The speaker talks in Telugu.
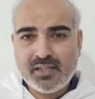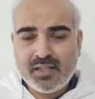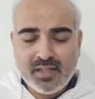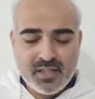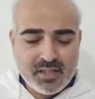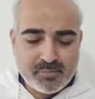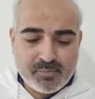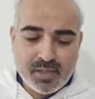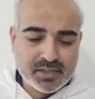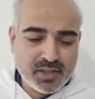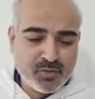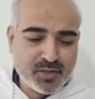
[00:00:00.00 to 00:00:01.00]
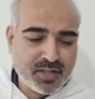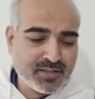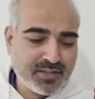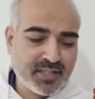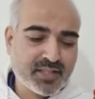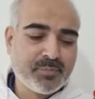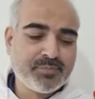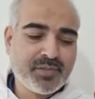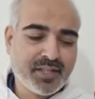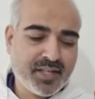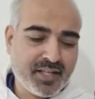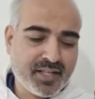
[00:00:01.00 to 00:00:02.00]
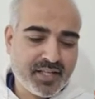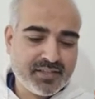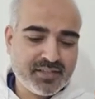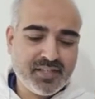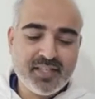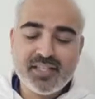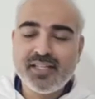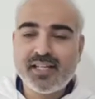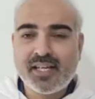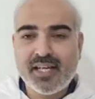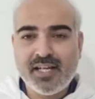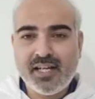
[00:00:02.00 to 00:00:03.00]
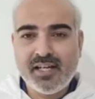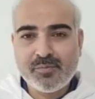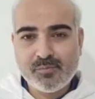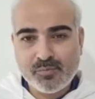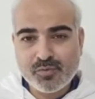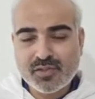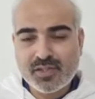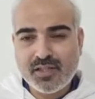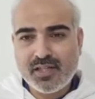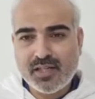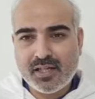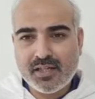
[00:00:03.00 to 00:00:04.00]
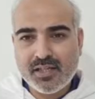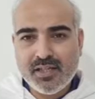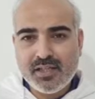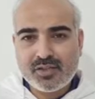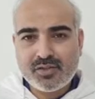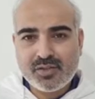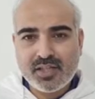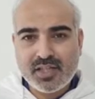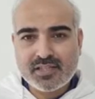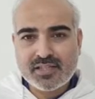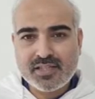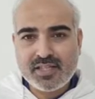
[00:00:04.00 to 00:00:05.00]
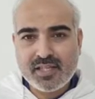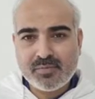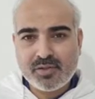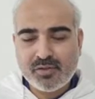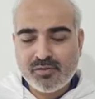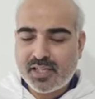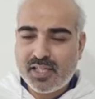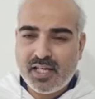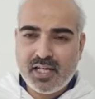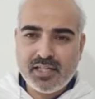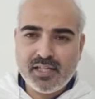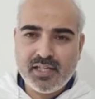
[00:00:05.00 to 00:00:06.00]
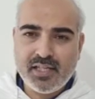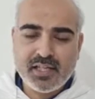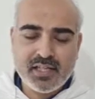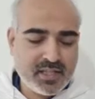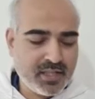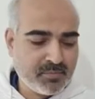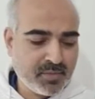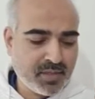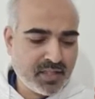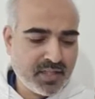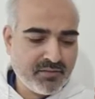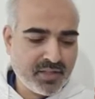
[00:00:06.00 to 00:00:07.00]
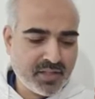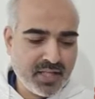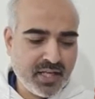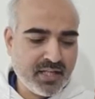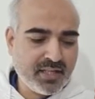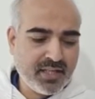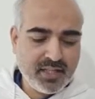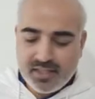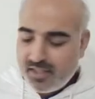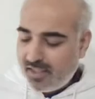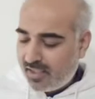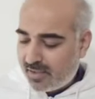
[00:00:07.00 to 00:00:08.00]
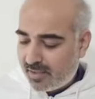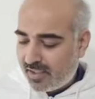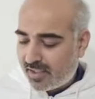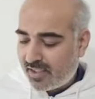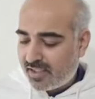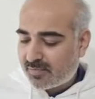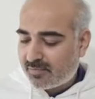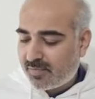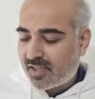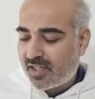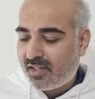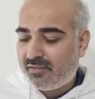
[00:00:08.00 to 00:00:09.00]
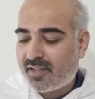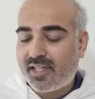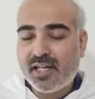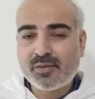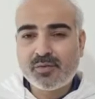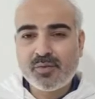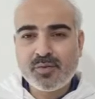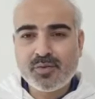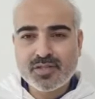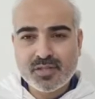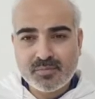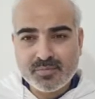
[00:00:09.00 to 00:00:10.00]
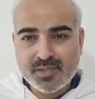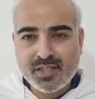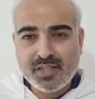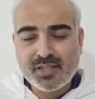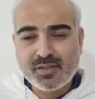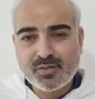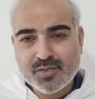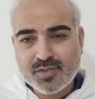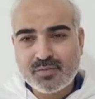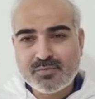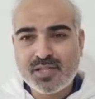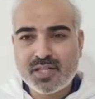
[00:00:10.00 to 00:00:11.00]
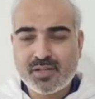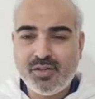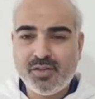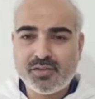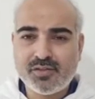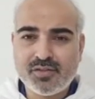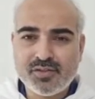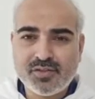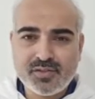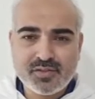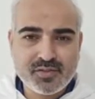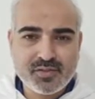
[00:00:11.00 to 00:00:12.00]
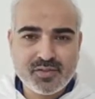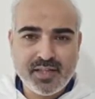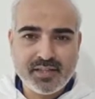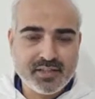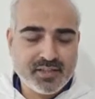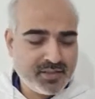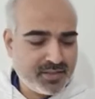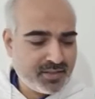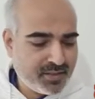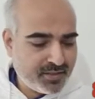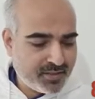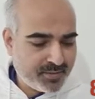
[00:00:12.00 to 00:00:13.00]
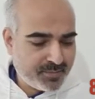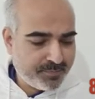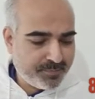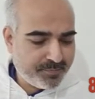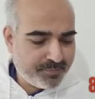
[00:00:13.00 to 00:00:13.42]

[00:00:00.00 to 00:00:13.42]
మరి ఆయన యొక్క ఆత్మ శక్తితోటే మనం ఈనాడు నడుస్తూ ఉన్నాం ఆయన ఇచ్చినటువంటి ఆత్మ జ్ఞానంతో మనం జీవిస్తూ ఉన్నాం నిజంగా ఆయన మన పైన కృప చూపించబట్టే